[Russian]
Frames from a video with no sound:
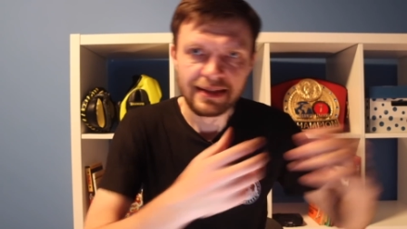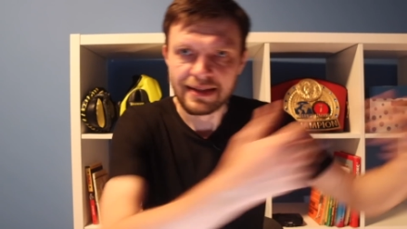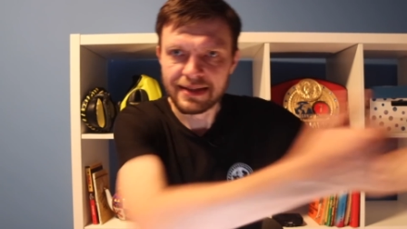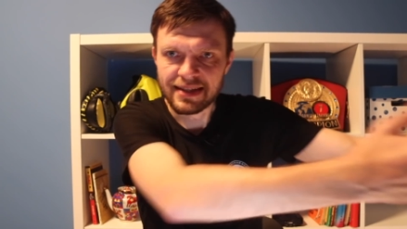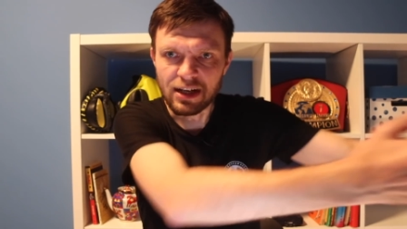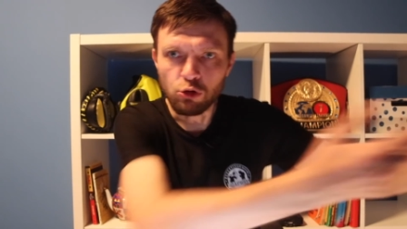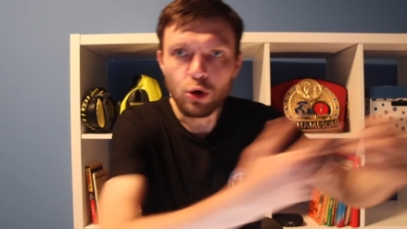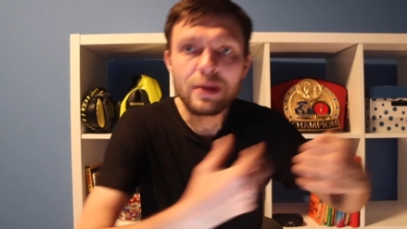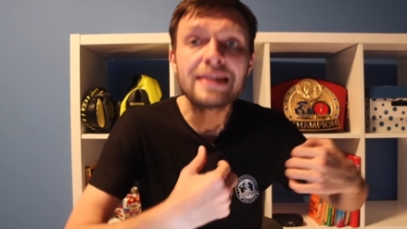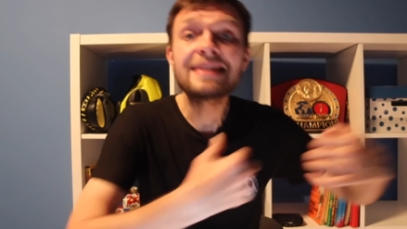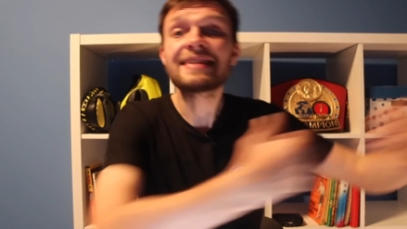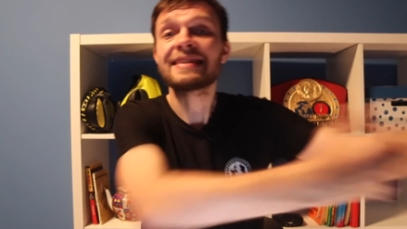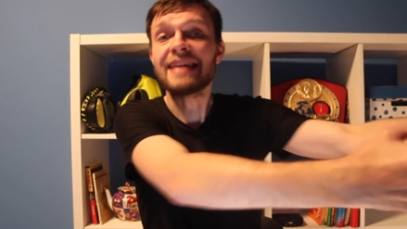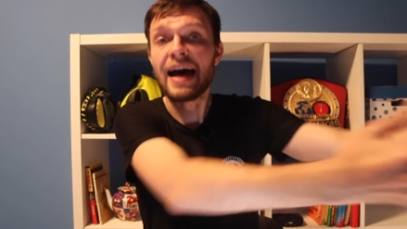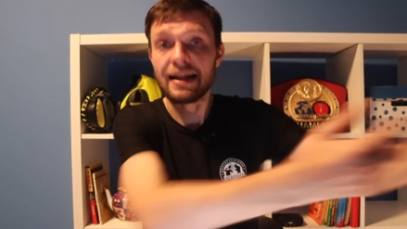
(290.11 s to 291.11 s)
с какой
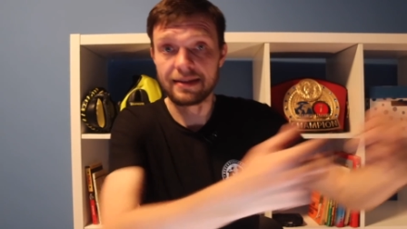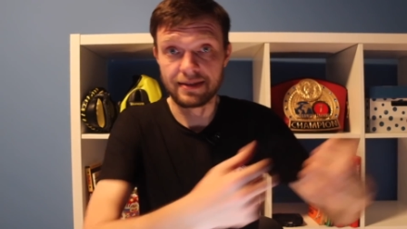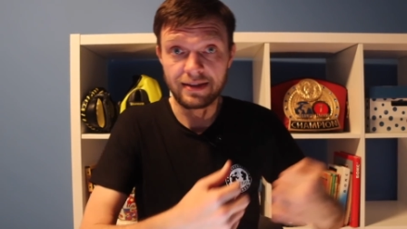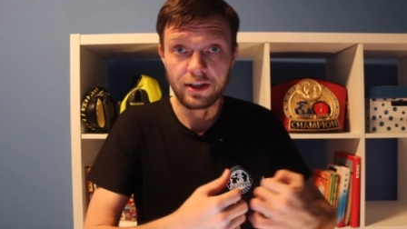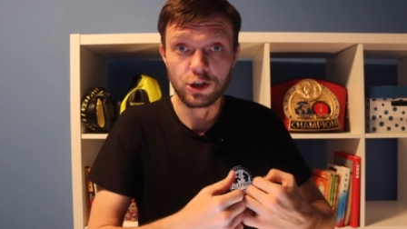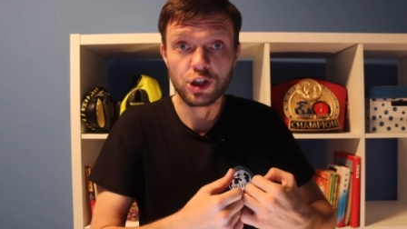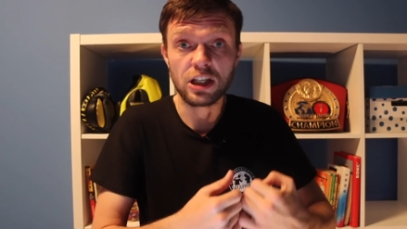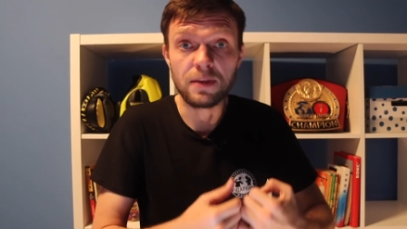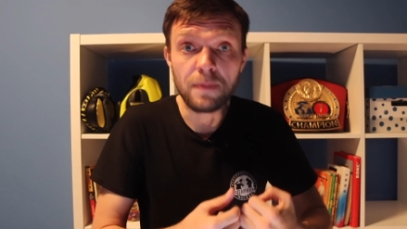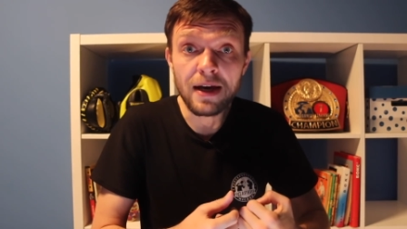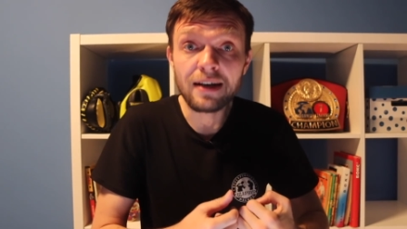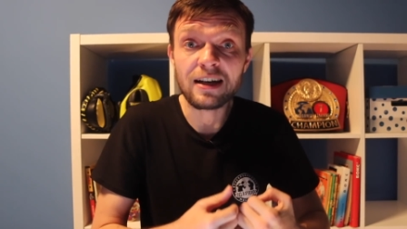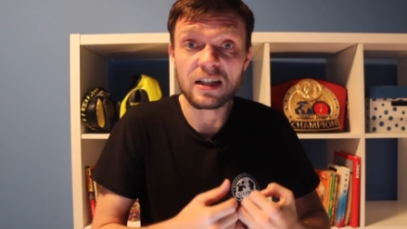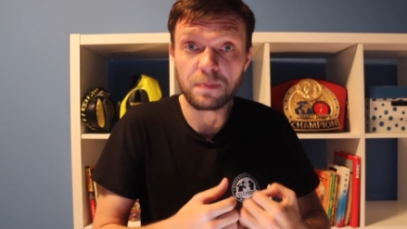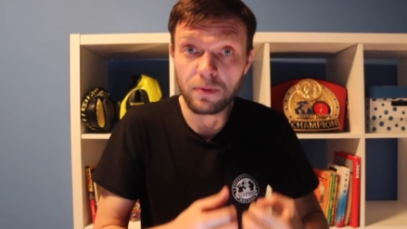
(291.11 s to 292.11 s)
дистанции
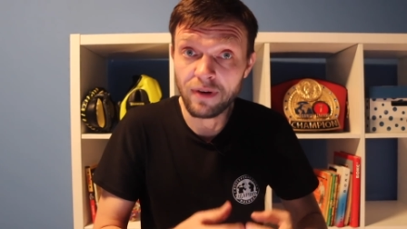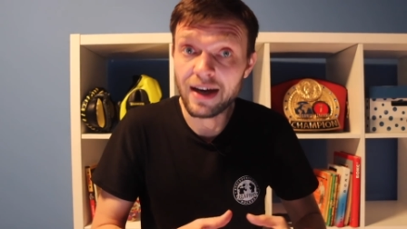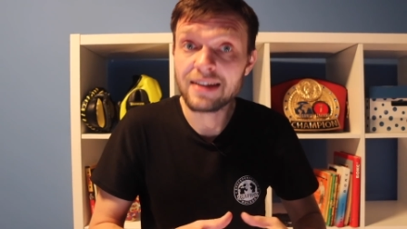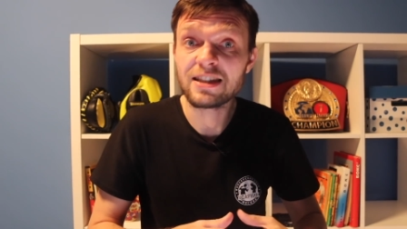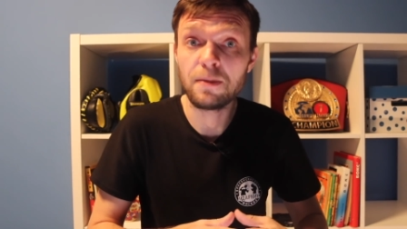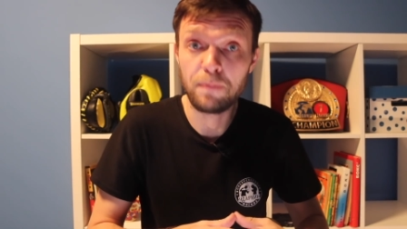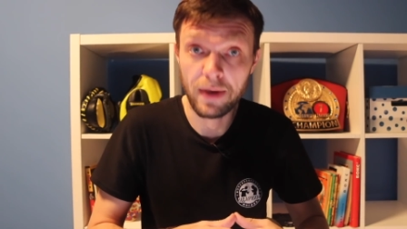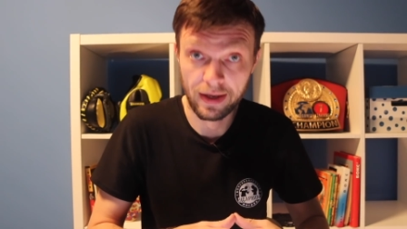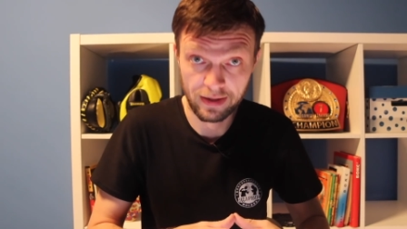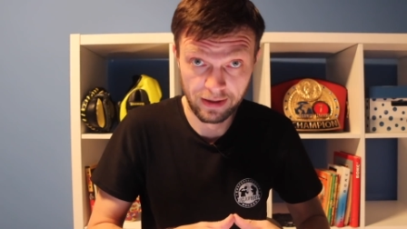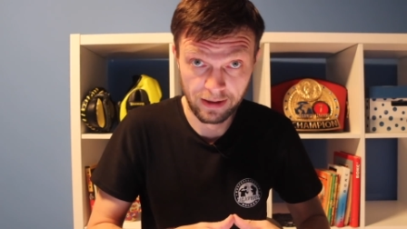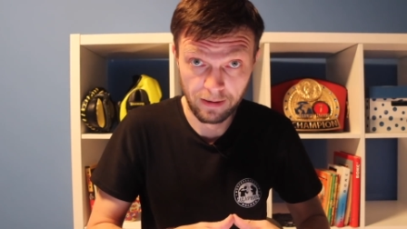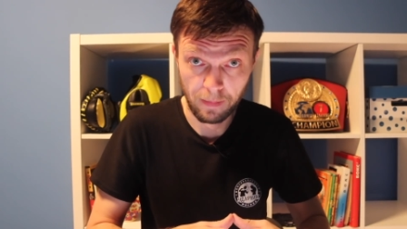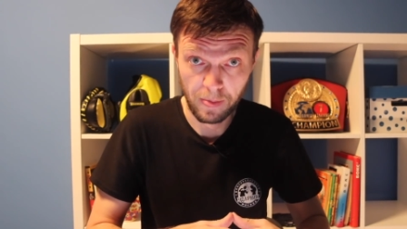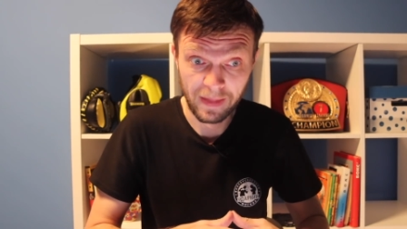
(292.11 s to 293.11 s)
Женебек разбивает
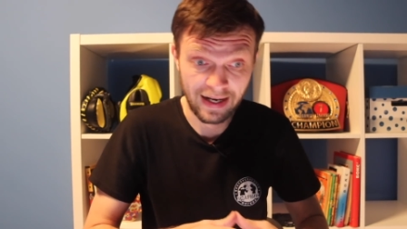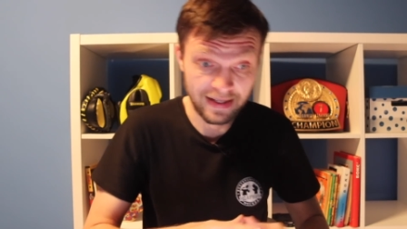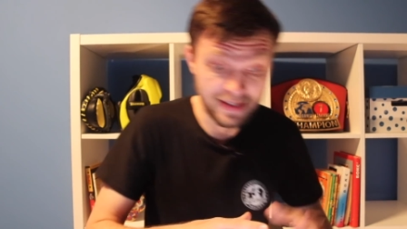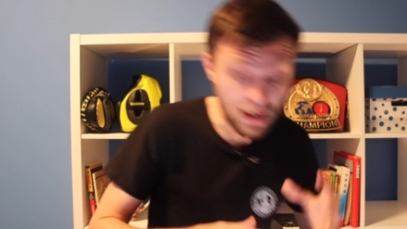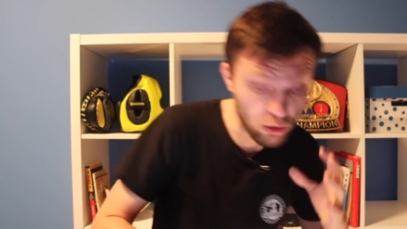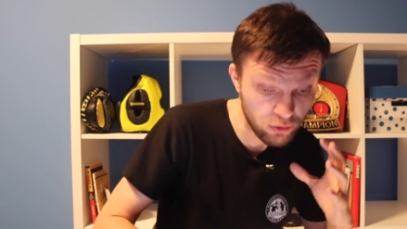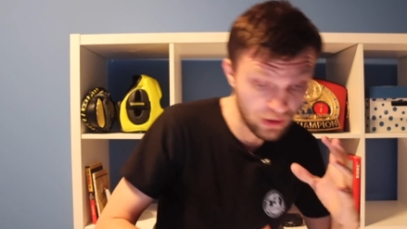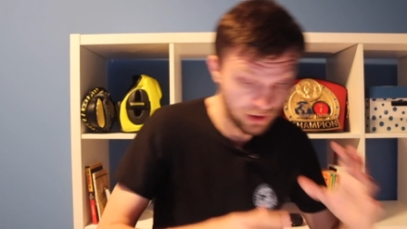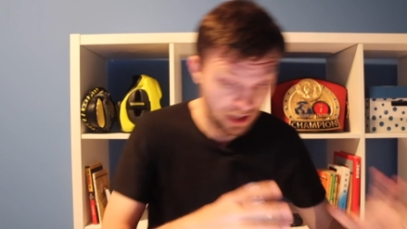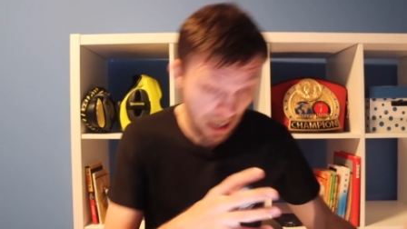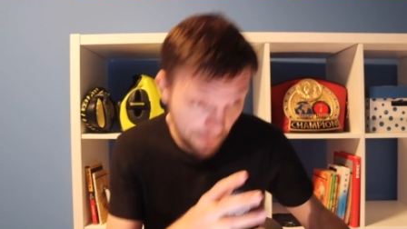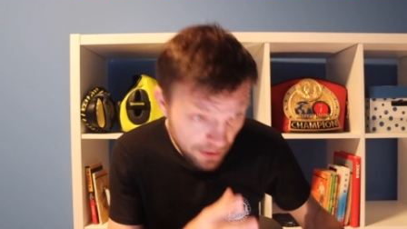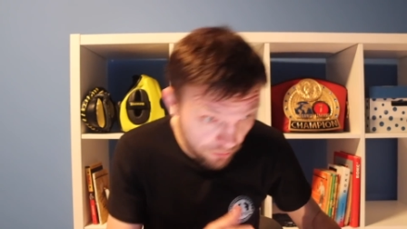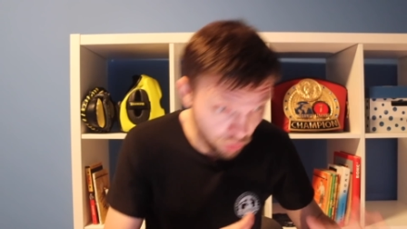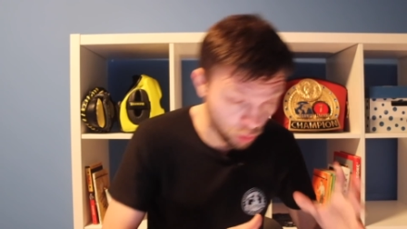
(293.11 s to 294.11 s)
соперника. Хотя он
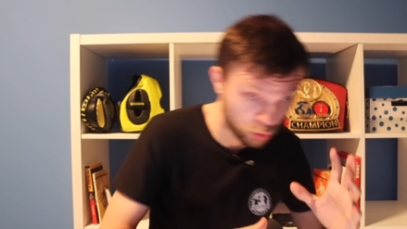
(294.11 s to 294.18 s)
ногами его